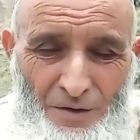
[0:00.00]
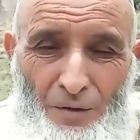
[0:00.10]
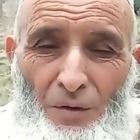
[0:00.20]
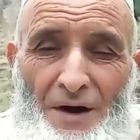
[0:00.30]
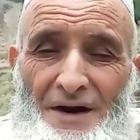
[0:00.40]

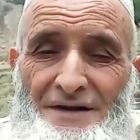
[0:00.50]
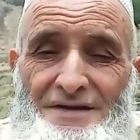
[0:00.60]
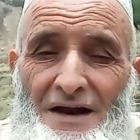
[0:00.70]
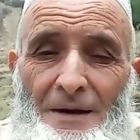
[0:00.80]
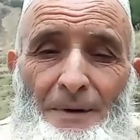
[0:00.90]
وكان
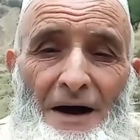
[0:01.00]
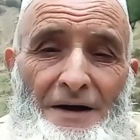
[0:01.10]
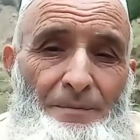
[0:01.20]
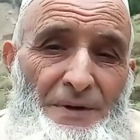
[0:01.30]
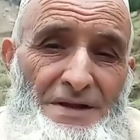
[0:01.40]
الدلبا
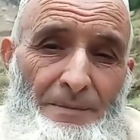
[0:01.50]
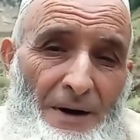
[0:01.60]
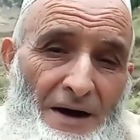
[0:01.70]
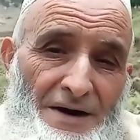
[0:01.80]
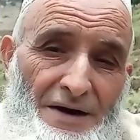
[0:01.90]
ربي
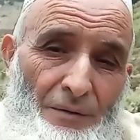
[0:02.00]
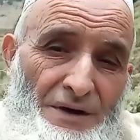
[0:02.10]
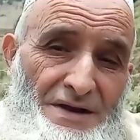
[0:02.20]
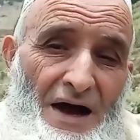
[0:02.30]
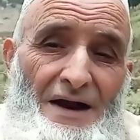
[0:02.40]
تبارك
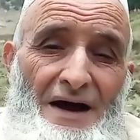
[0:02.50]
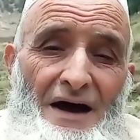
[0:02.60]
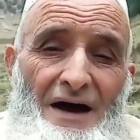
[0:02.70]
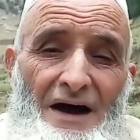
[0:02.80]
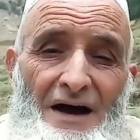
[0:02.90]
وتعالى
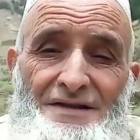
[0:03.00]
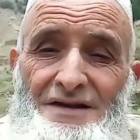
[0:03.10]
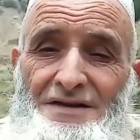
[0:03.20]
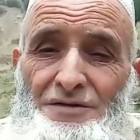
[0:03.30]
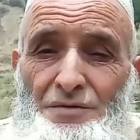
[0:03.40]

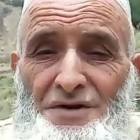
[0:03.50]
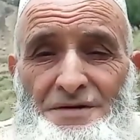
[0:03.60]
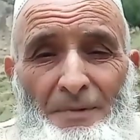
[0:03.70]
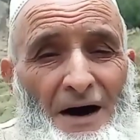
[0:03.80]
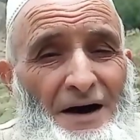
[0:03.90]
أديدي
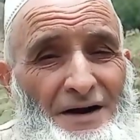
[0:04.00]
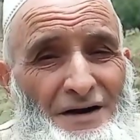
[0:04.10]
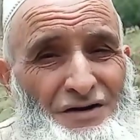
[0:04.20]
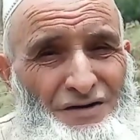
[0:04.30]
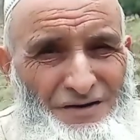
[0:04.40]
تونس مقر
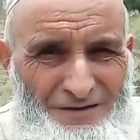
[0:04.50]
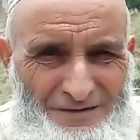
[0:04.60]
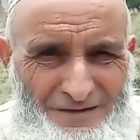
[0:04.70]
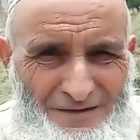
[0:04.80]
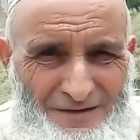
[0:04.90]
الجنة
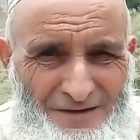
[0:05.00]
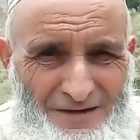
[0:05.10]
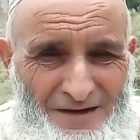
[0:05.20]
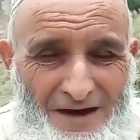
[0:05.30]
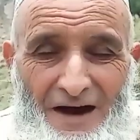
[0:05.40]

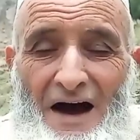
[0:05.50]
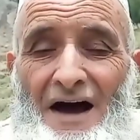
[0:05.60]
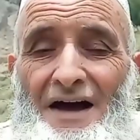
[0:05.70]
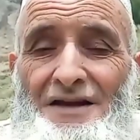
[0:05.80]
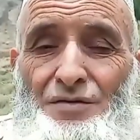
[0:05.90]

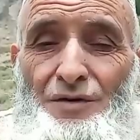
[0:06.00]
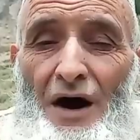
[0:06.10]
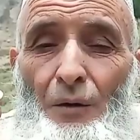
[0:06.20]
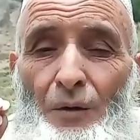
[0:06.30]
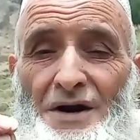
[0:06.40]
غايتنا
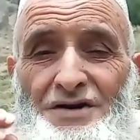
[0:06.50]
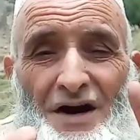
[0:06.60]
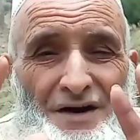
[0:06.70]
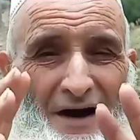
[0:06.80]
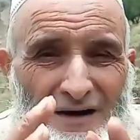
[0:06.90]
هو
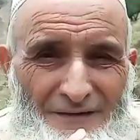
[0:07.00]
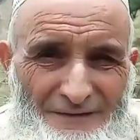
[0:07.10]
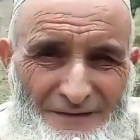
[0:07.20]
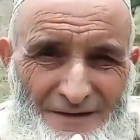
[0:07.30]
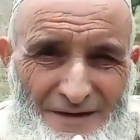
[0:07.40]
الجنة
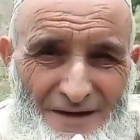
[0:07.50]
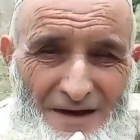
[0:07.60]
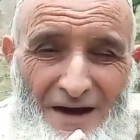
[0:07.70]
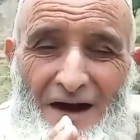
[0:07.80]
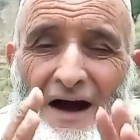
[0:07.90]

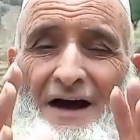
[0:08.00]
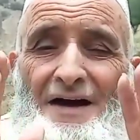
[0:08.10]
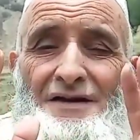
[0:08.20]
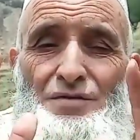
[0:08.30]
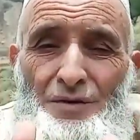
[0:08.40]

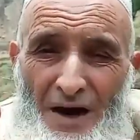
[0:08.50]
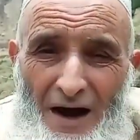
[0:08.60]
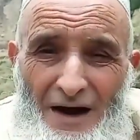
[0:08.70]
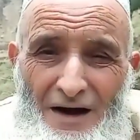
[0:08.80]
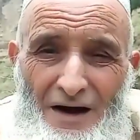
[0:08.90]

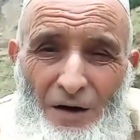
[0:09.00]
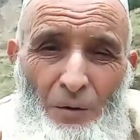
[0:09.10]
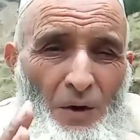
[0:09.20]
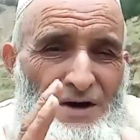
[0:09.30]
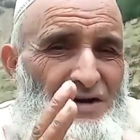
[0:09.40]
غايتنا
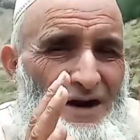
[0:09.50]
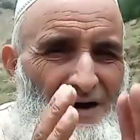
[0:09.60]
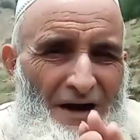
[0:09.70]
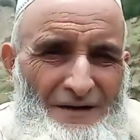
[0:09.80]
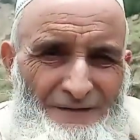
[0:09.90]
هو
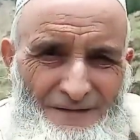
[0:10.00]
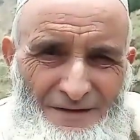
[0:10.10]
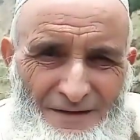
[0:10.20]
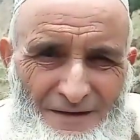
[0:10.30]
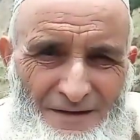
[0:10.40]
الجنة
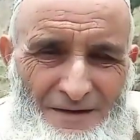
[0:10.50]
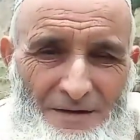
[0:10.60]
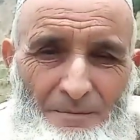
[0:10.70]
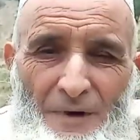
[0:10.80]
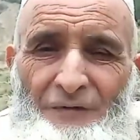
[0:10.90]

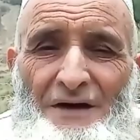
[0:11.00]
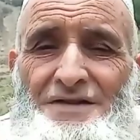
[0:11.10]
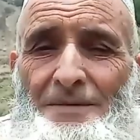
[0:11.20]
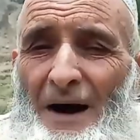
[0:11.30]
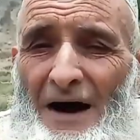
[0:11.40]
ما
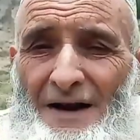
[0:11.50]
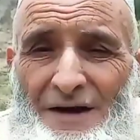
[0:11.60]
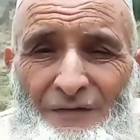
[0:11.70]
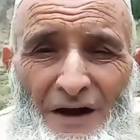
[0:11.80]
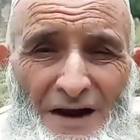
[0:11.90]
فان تمقر
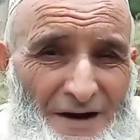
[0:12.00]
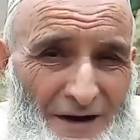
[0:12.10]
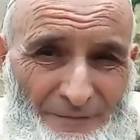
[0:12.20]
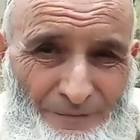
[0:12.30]
انا